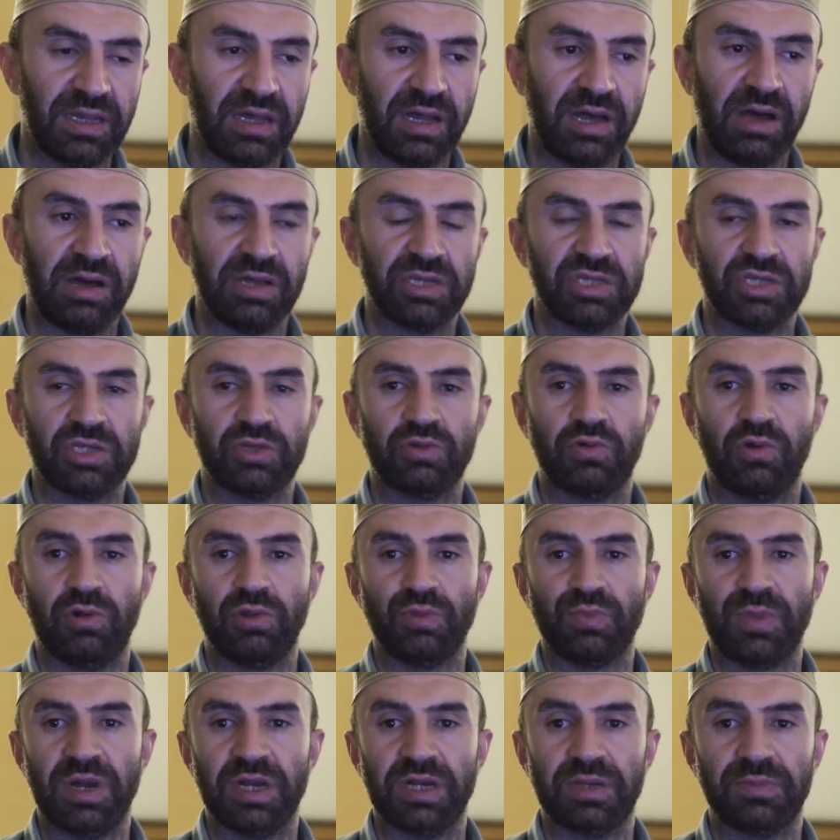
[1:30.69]
aşık
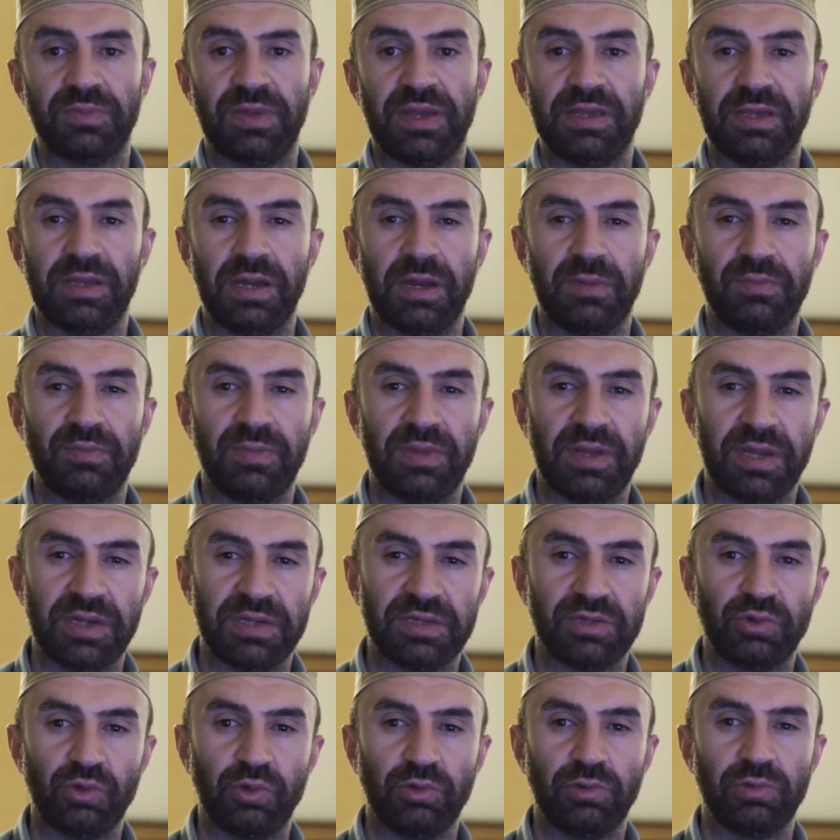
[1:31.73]
olmak, peygamber
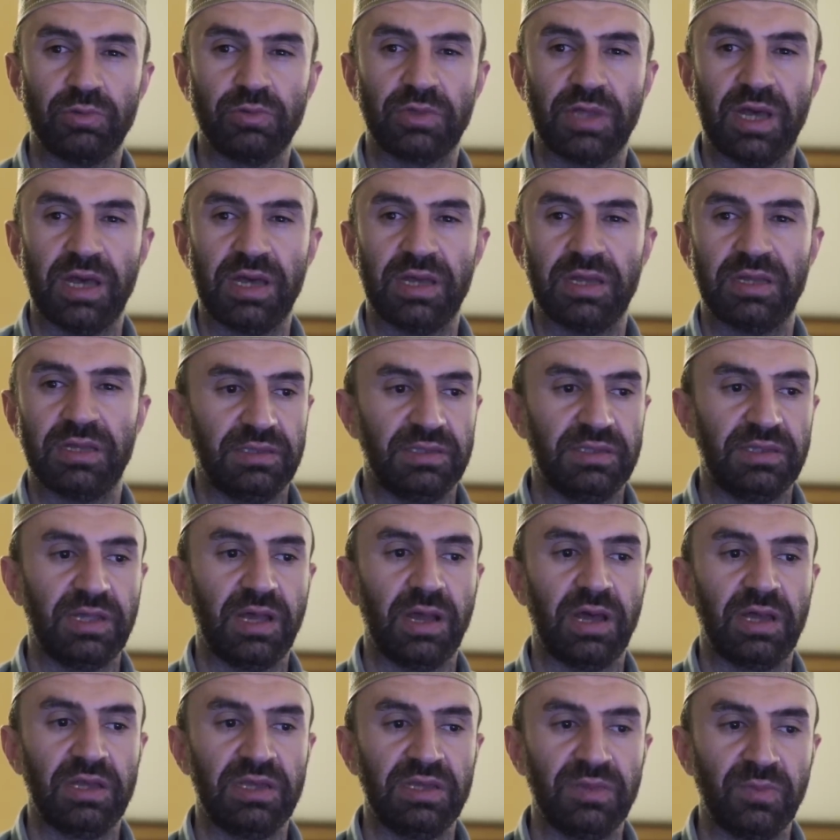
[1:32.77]
yolunda
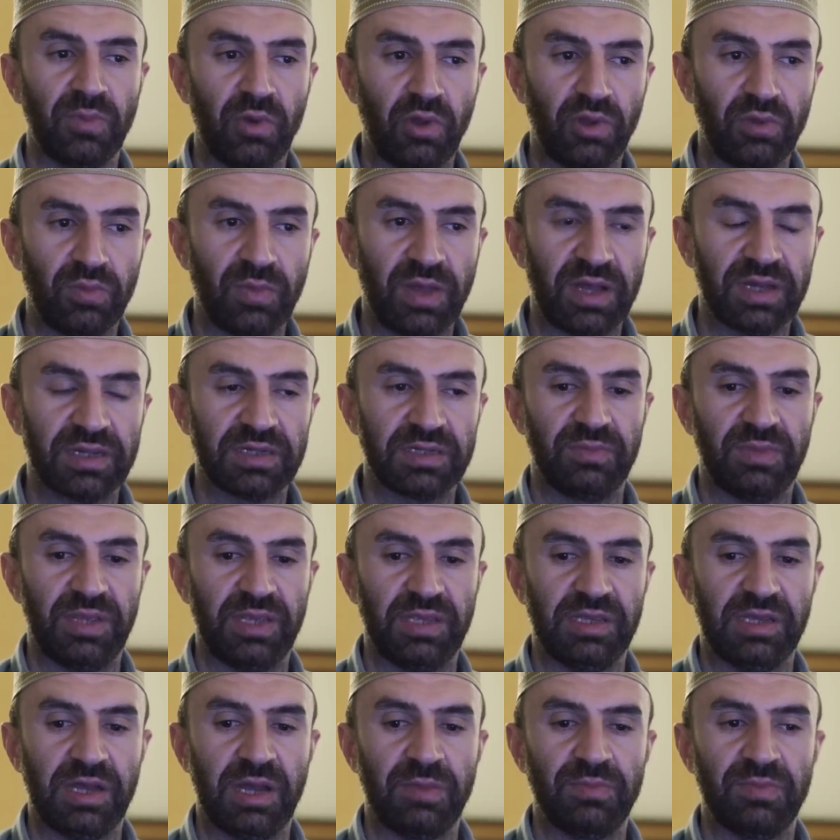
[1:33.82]
daim olmak,
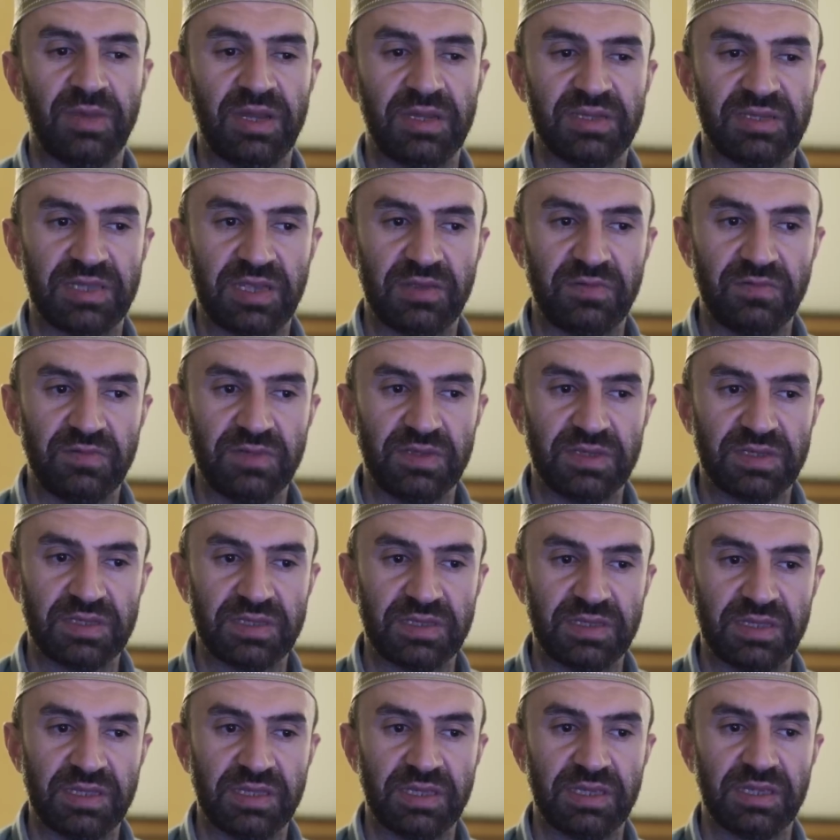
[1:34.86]
peygamber
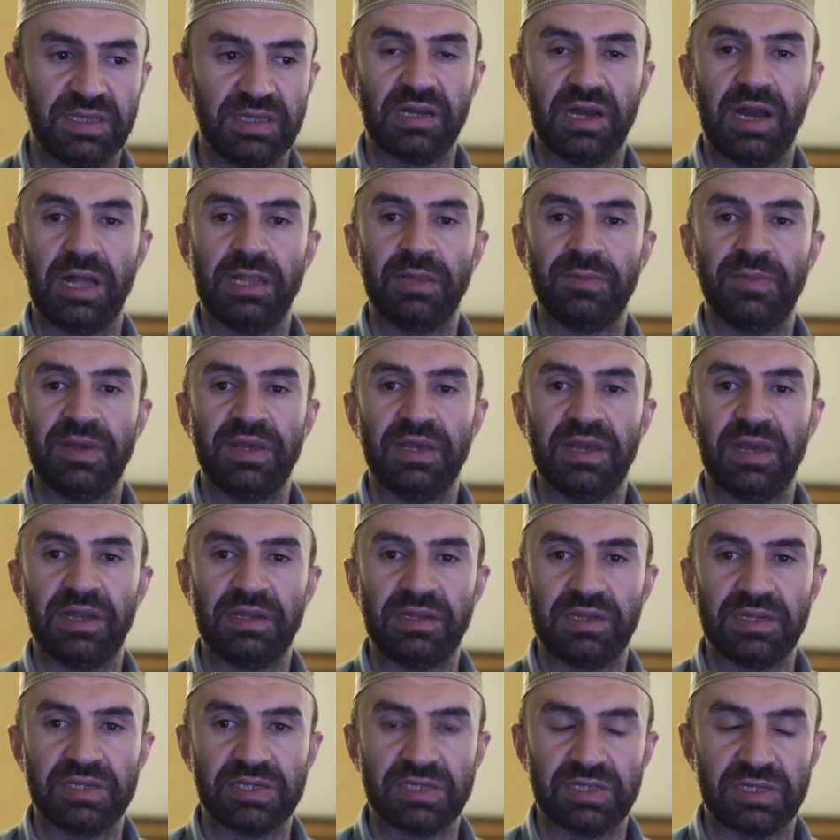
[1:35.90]
sevgisini kalbe
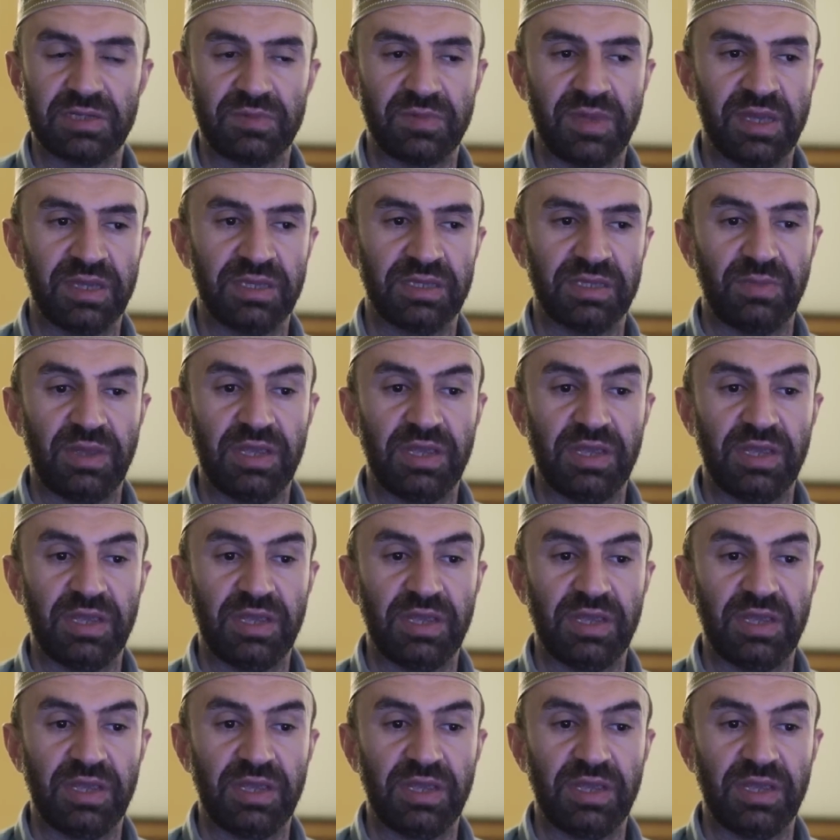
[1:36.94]
yerleştirmek,